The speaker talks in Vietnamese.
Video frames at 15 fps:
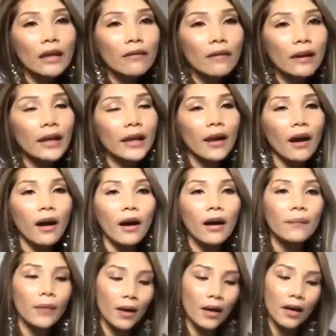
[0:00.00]
cái vấn đề đó
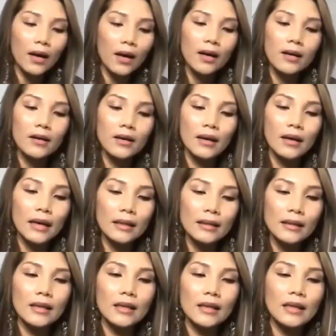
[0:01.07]
hơn nữa đó anh
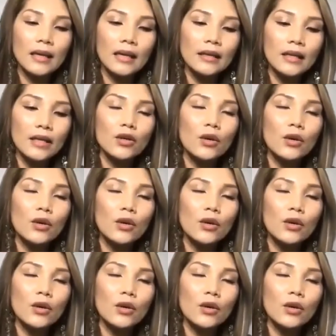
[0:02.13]
chị khi anh chị